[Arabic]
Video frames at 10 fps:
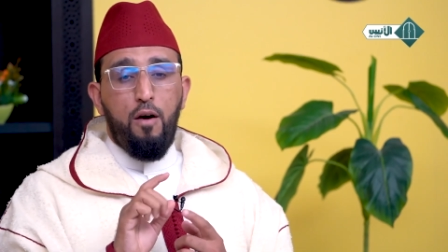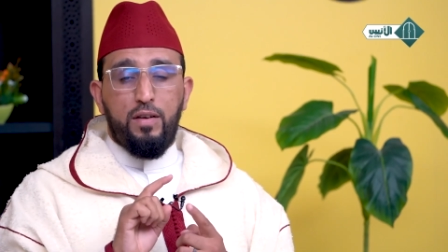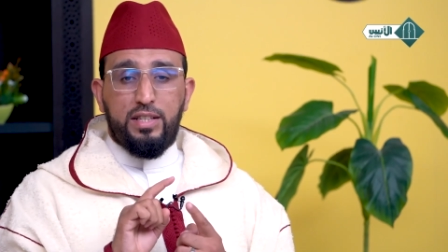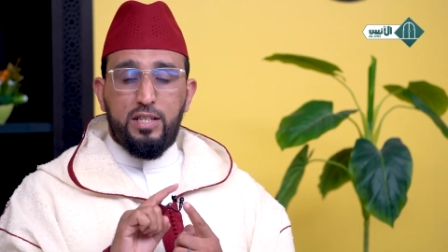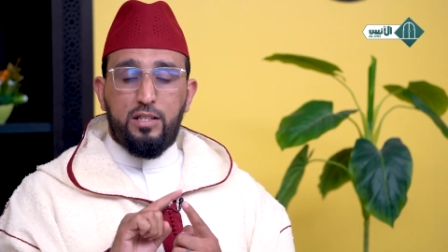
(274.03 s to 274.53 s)

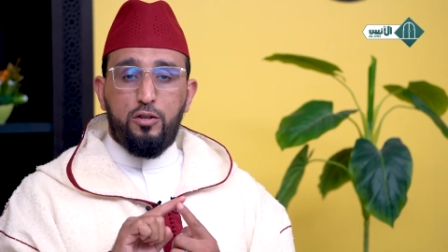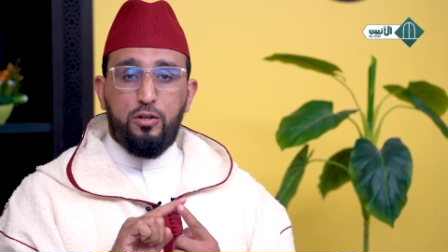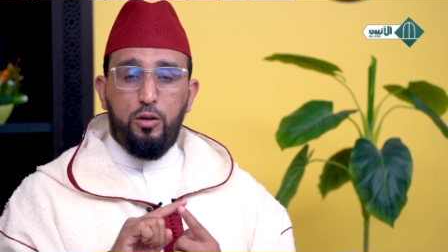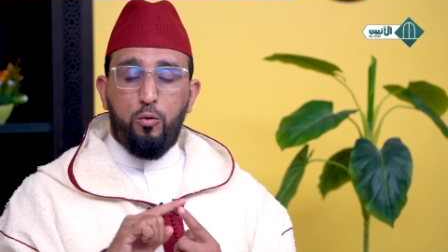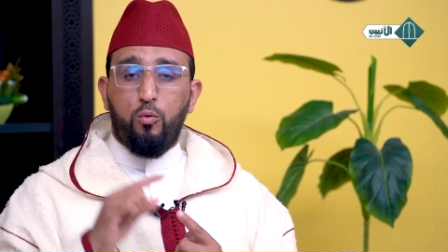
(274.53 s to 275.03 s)

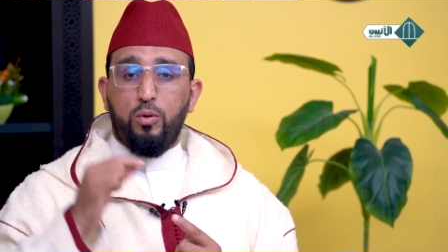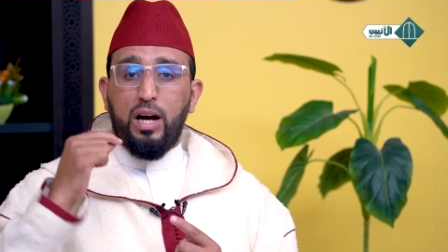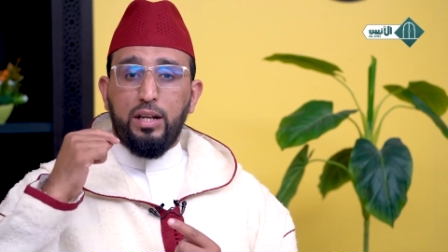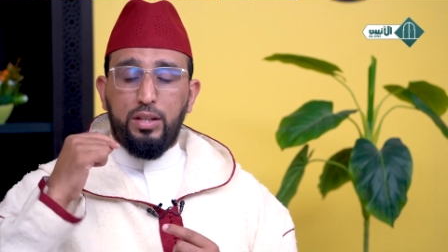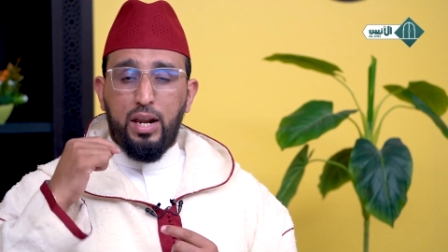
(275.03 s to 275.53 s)
فتستشعر
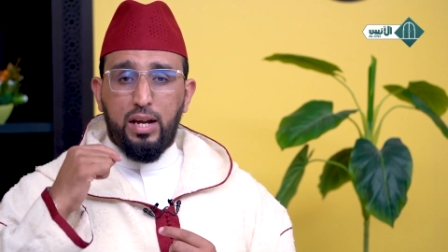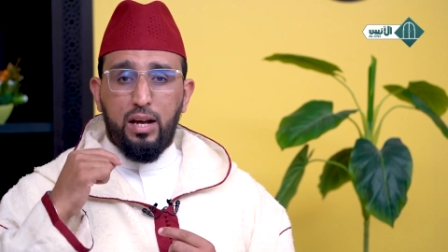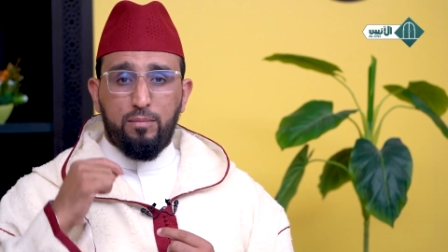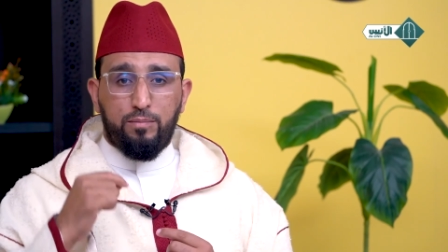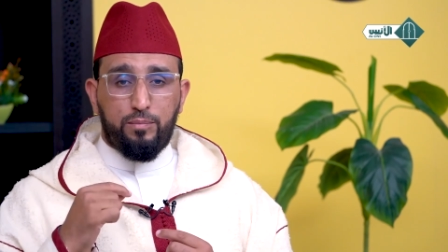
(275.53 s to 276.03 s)
قدرك
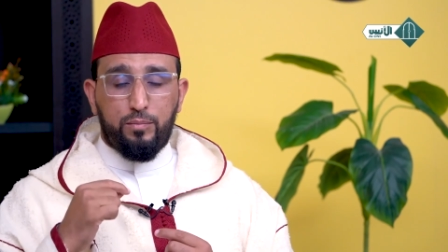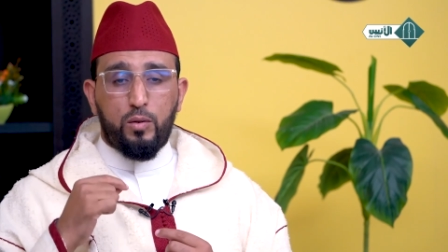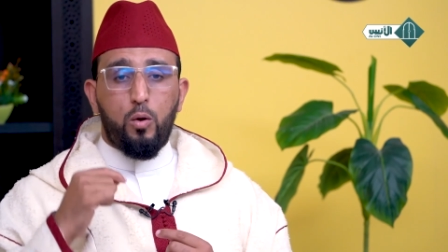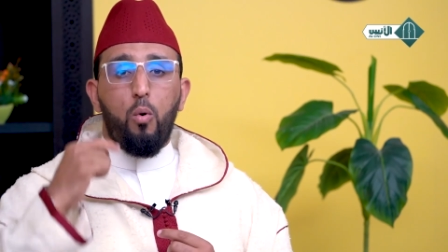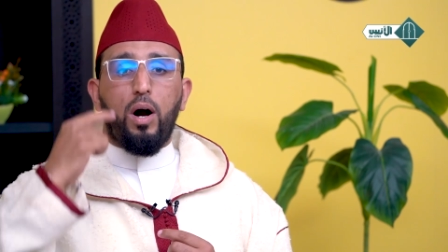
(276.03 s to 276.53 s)

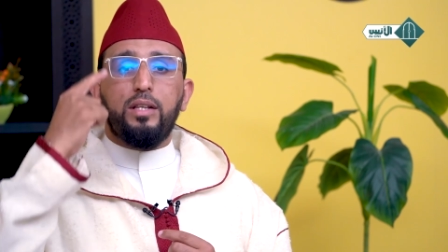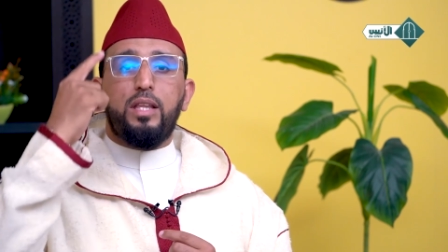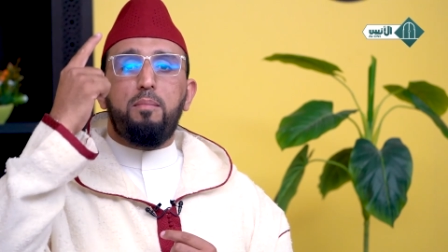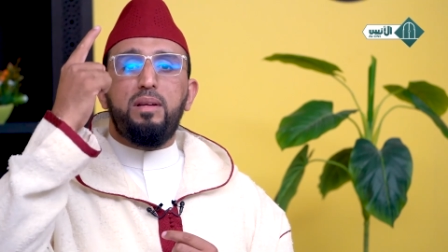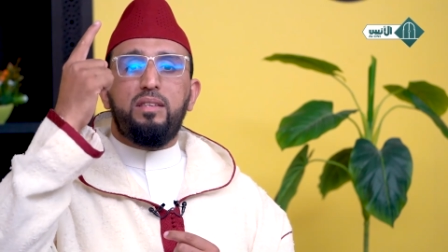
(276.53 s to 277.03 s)

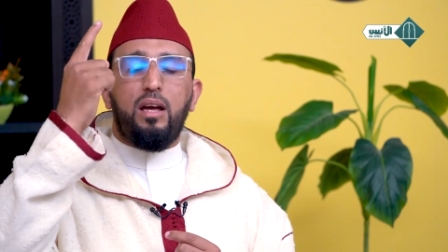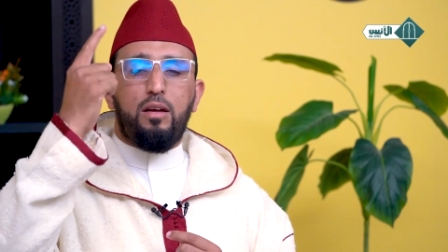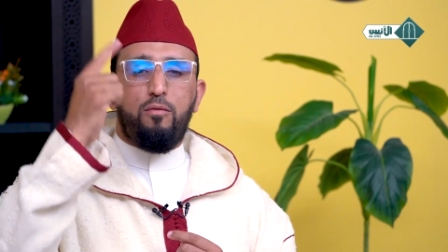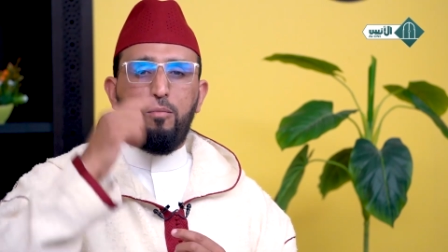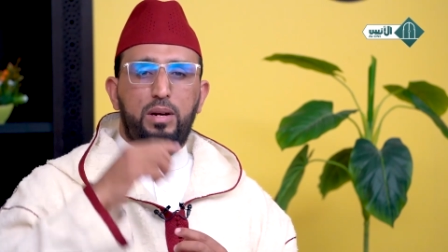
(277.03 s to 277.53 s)
وقدر من
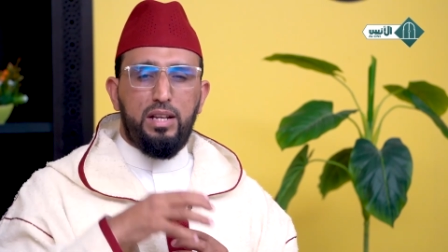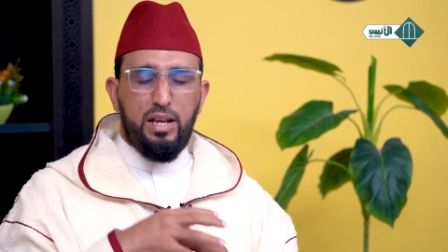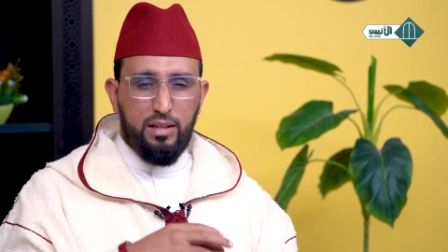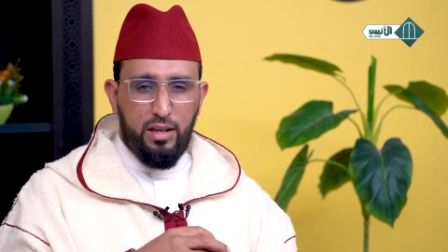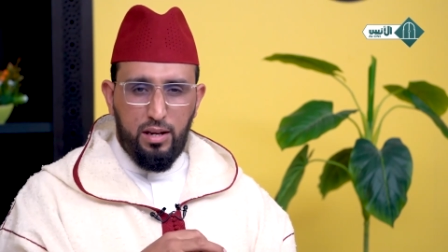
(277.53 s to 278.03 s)
تقف بين
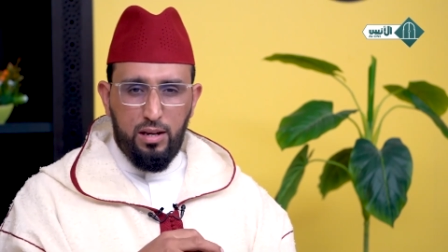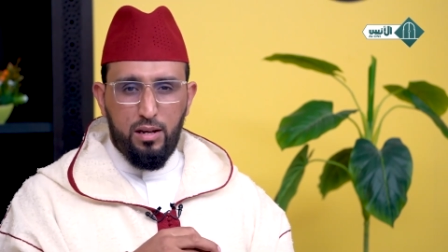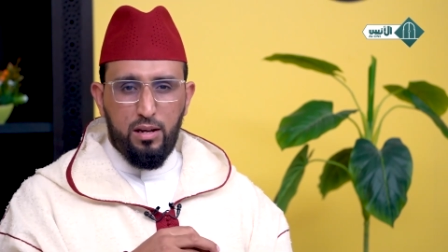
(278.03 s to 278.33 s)
يديه